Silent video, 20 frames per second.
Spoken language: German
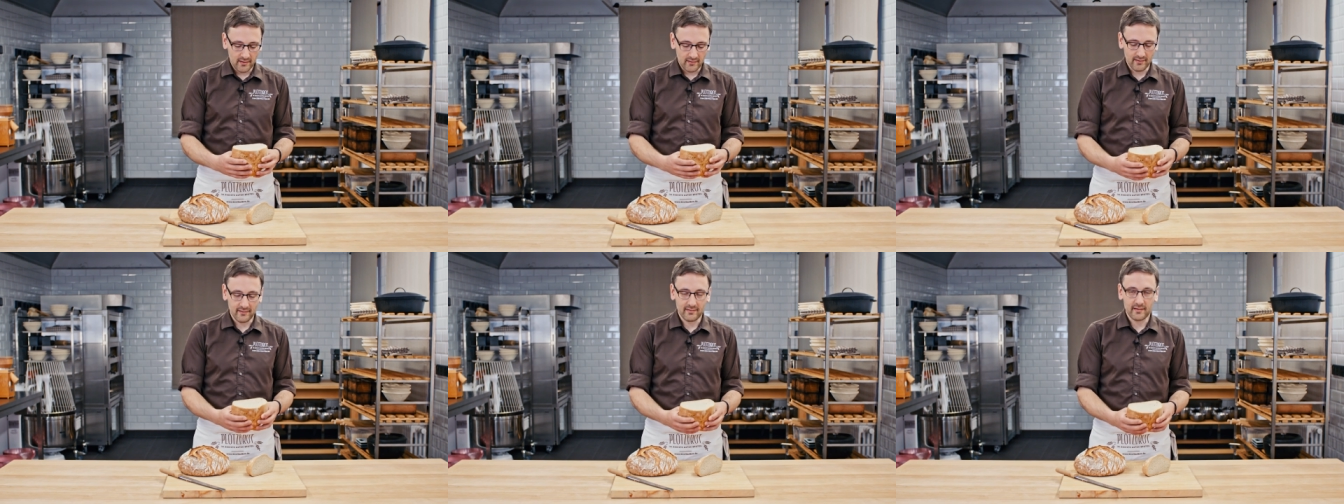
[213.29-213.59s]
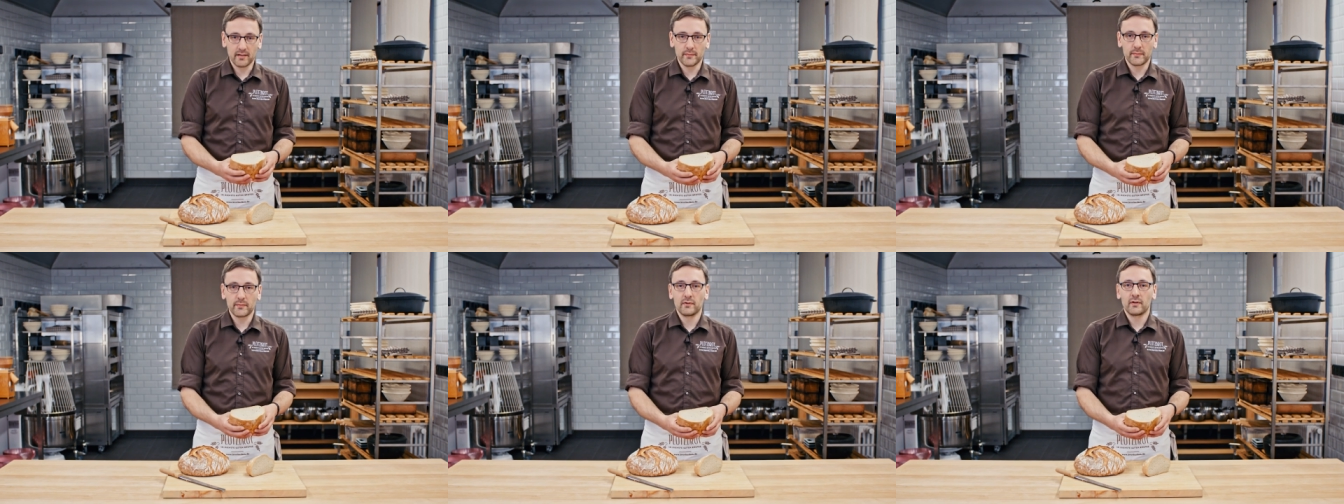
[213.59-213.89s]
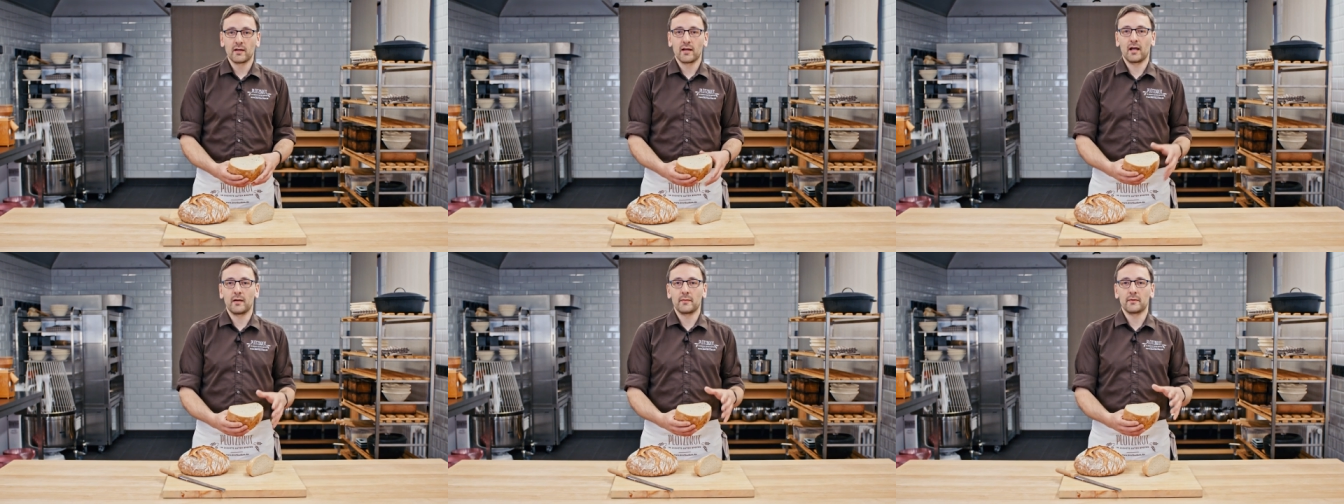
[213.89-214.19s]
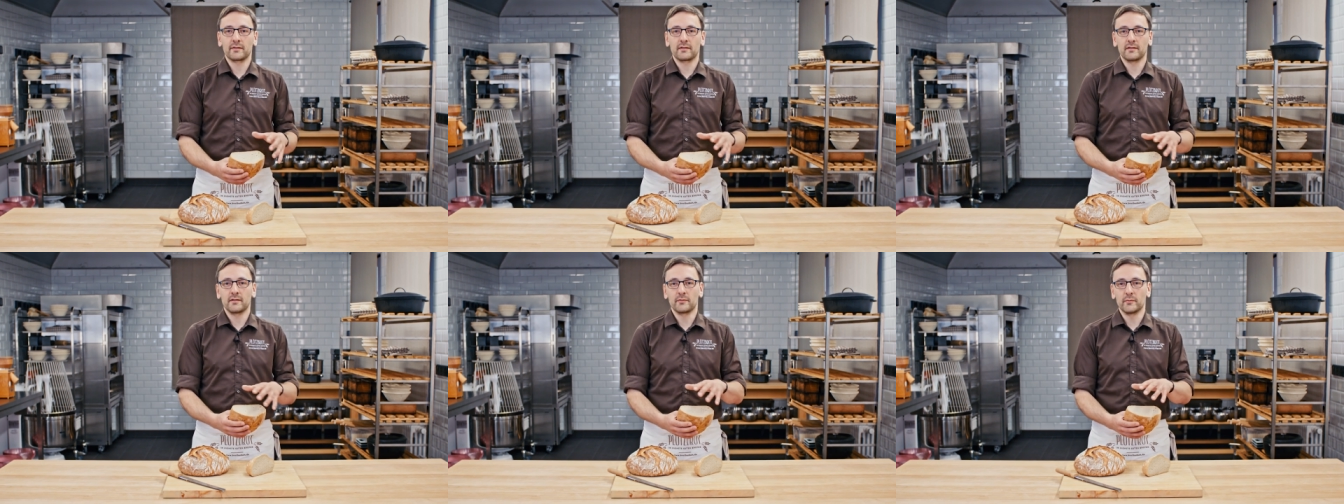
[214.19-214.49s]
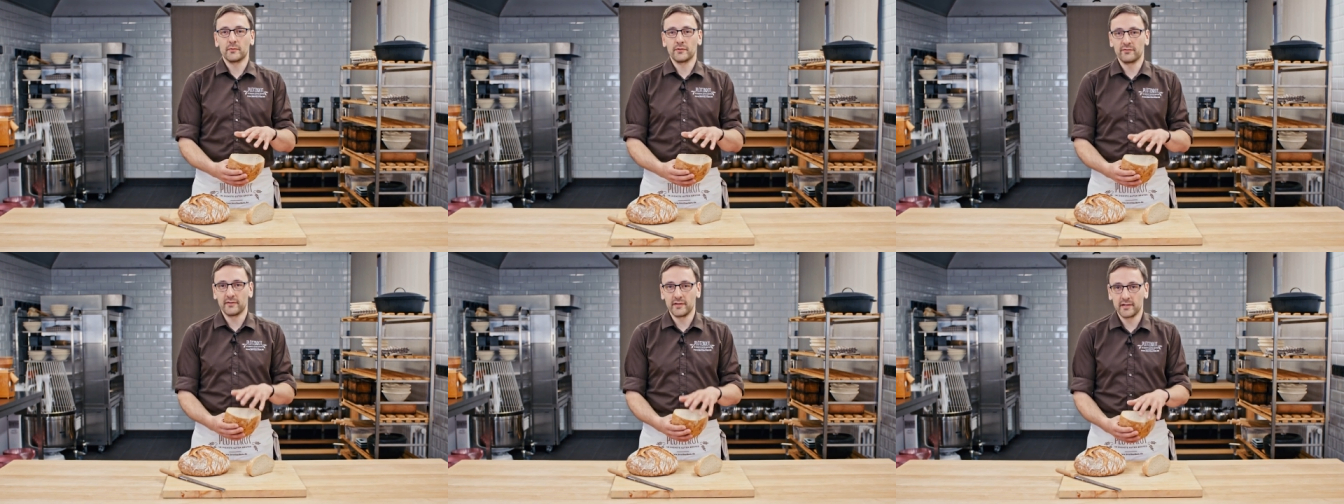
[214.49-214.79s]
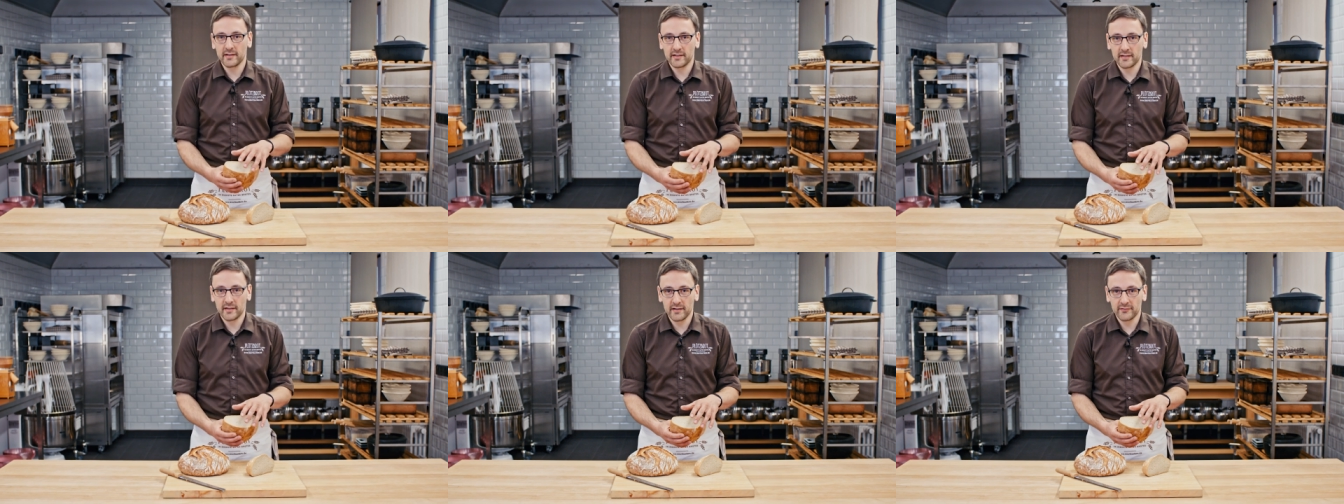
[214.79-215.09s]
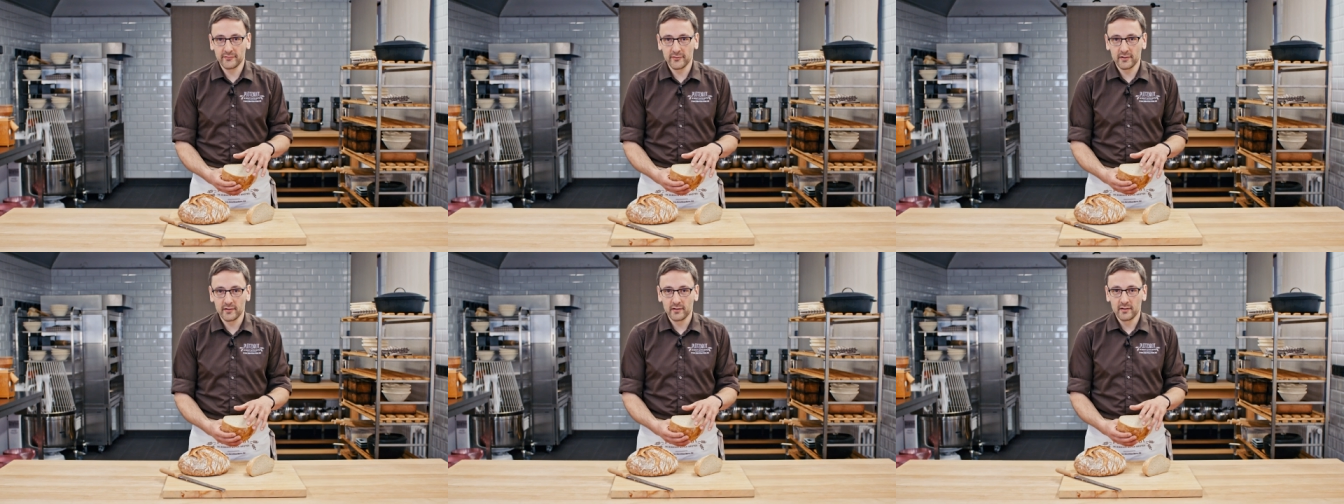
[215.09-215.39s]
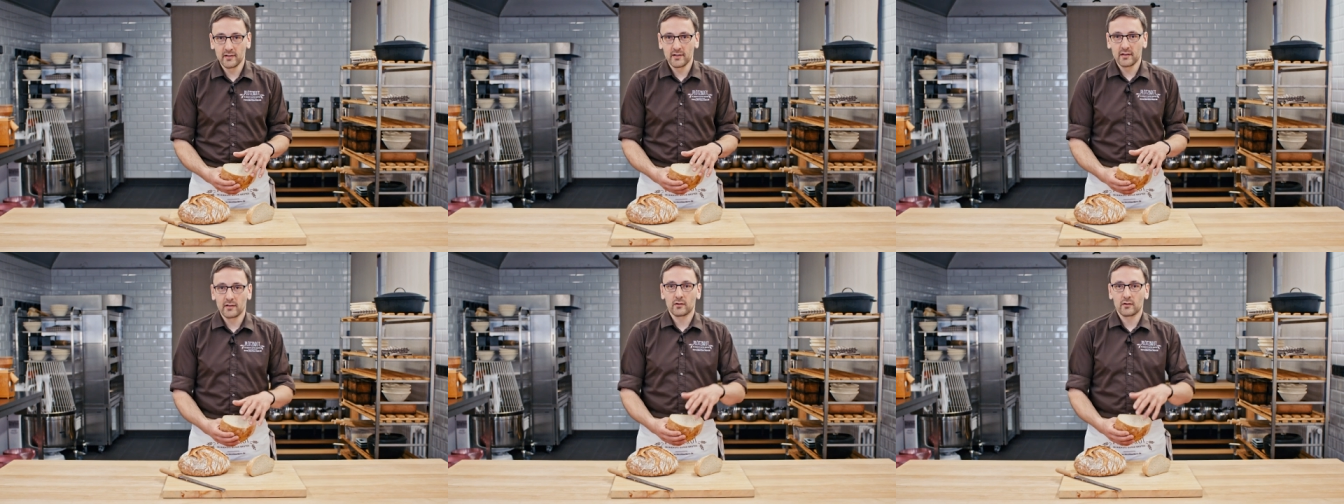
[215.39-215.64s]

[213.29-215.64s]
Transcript: Deshalb arbeite ich mit wenig Hefe,